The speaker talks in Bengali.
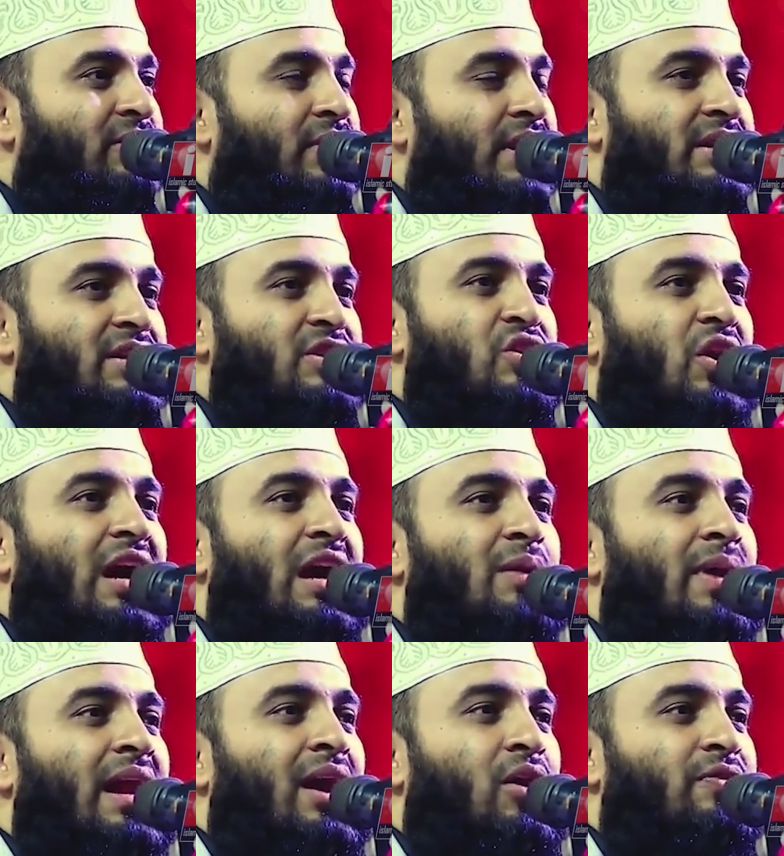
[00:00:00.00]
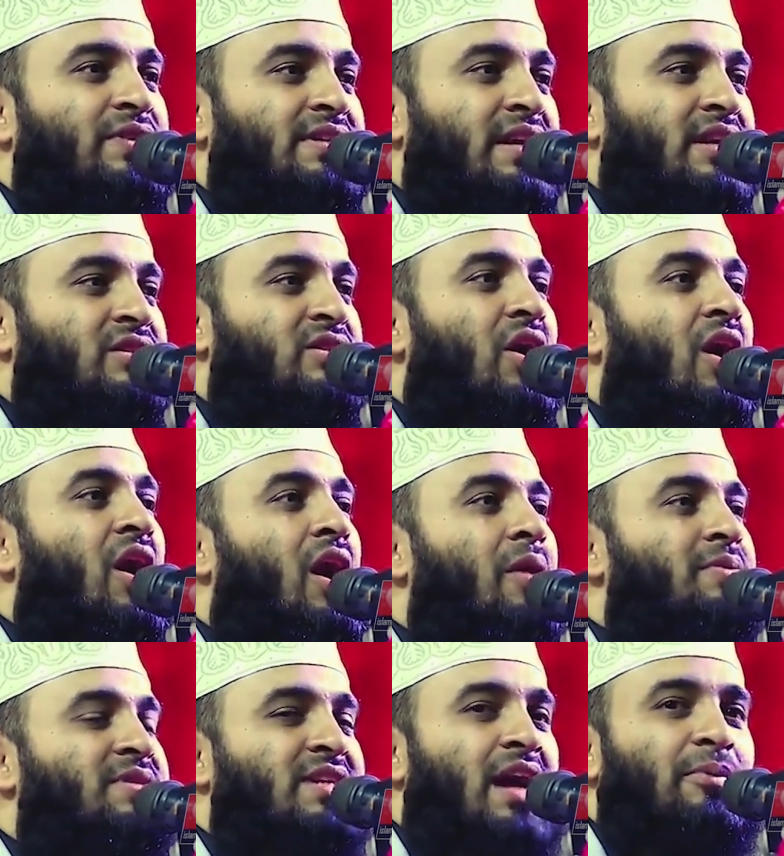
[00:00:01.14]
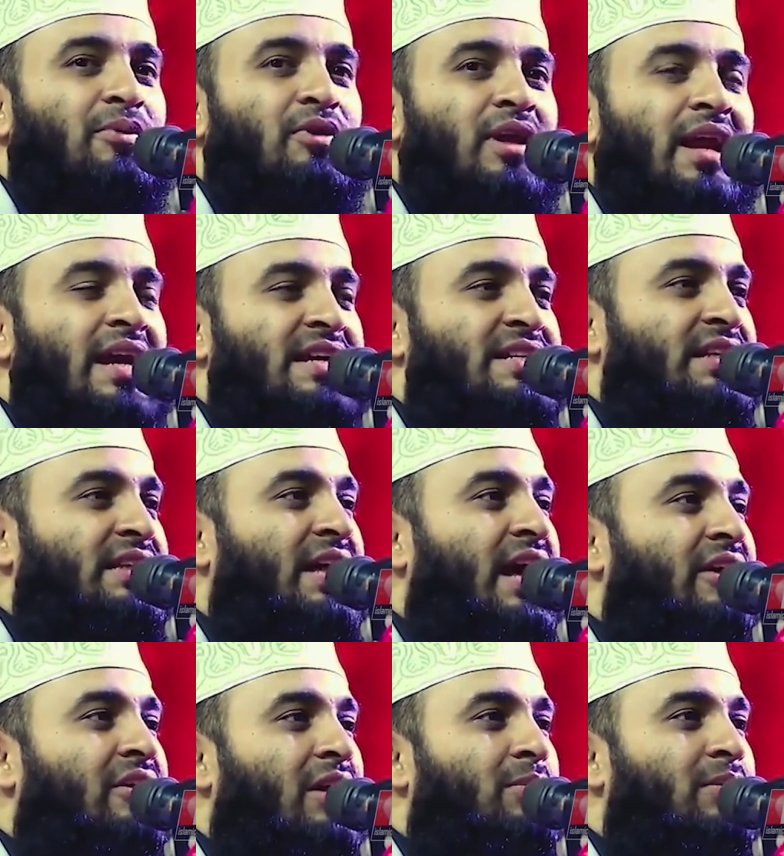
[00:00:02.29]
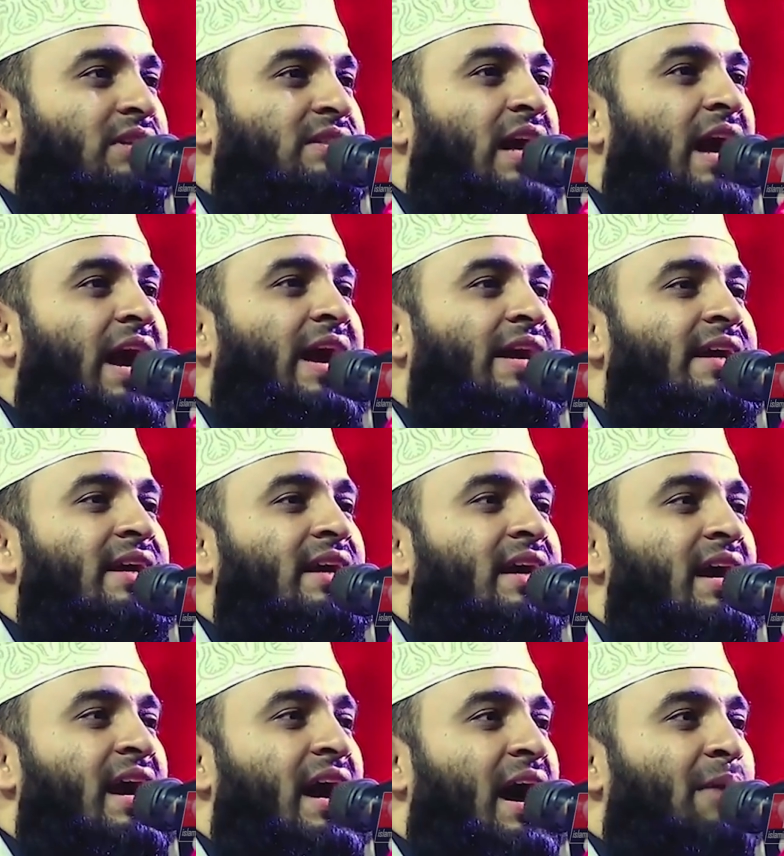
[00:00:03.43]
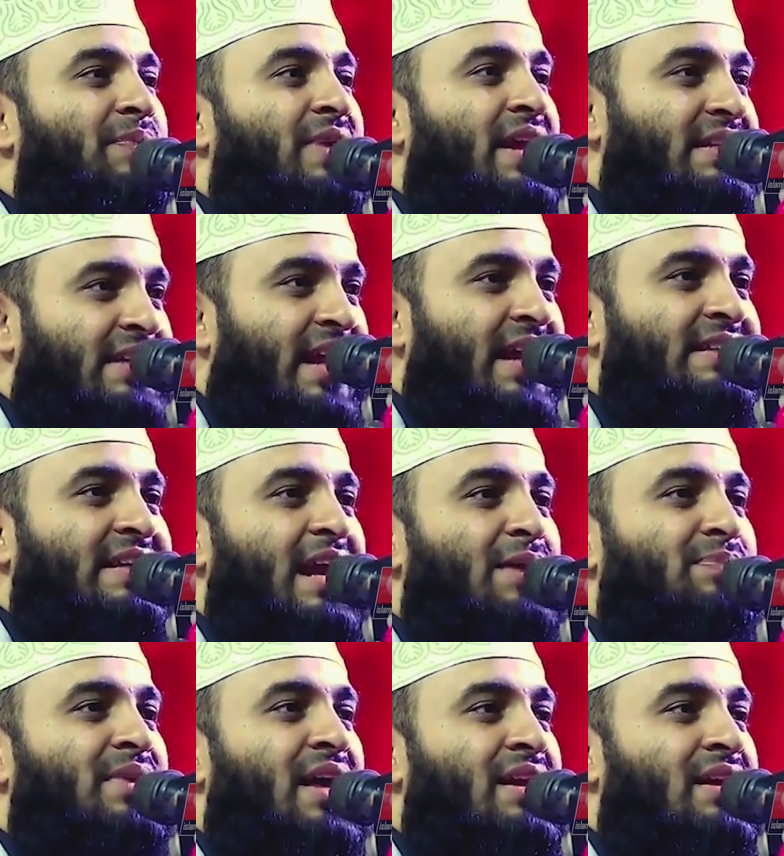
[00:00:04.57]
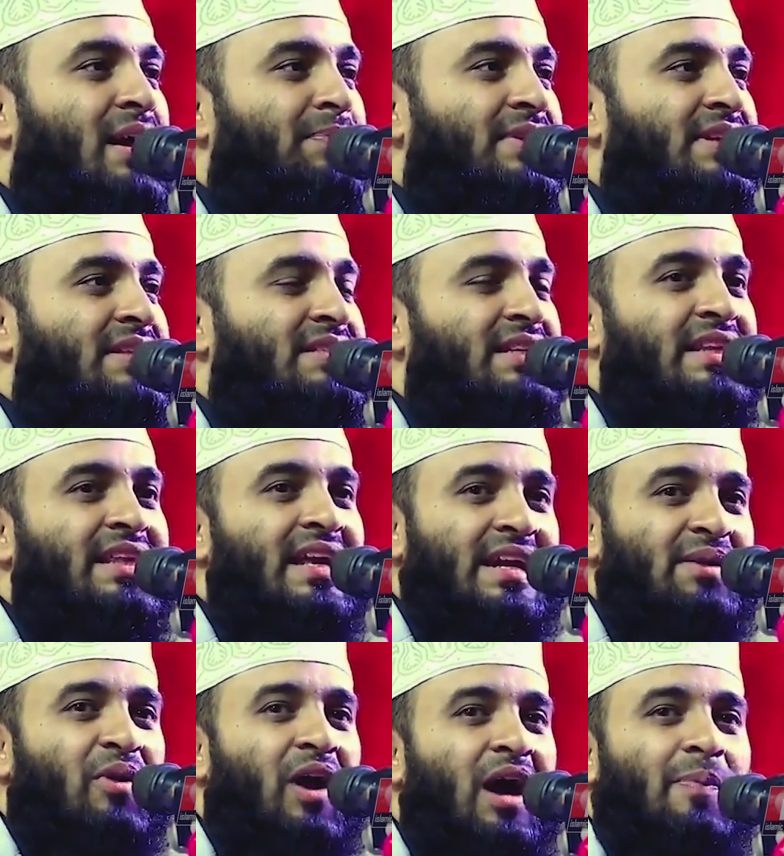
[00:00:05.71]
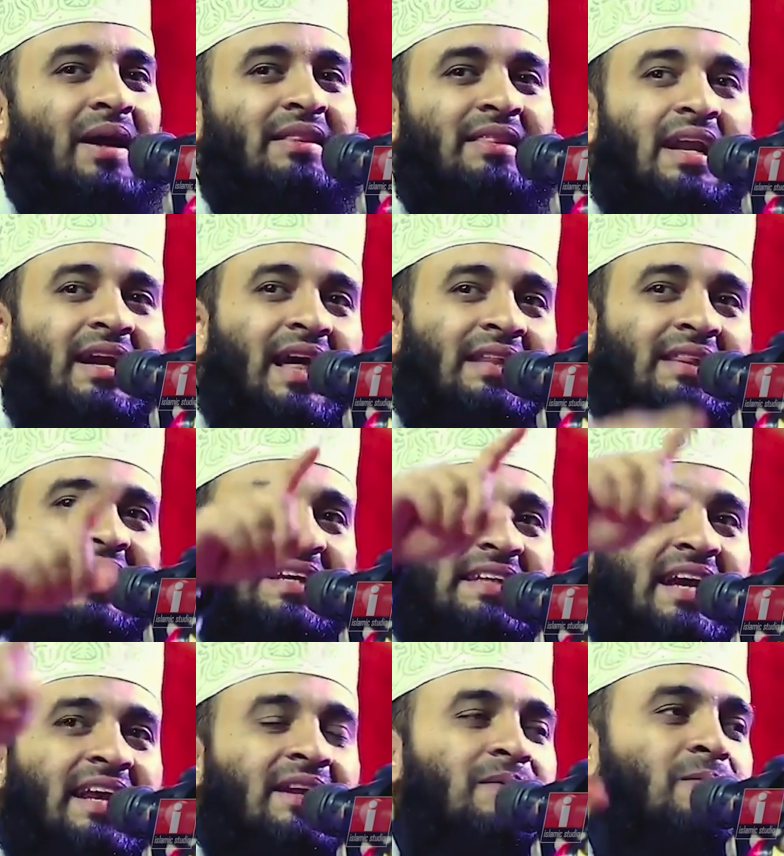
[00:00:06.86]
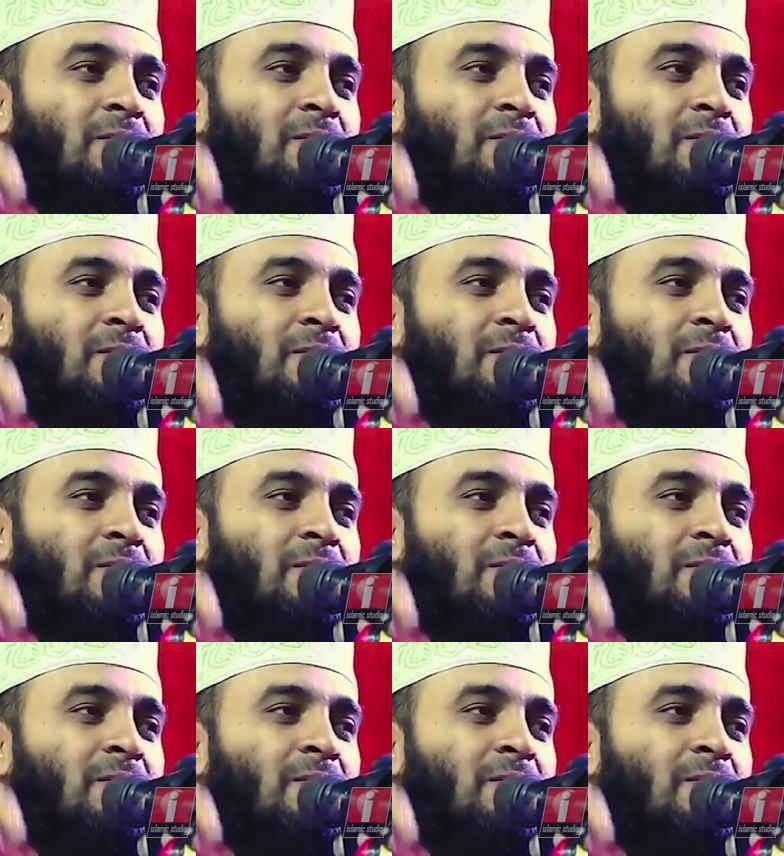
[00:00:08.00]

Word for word: তো একদিন সকালবেলা অফিসের সব স্টাফ গুলোর একসাথে দাঁড় করায় বলতেছে এই আপনারা যারা যারা আপনার আপনাদের স্ত্রীদেরকে ভয় পান তারা ডান দিকে যান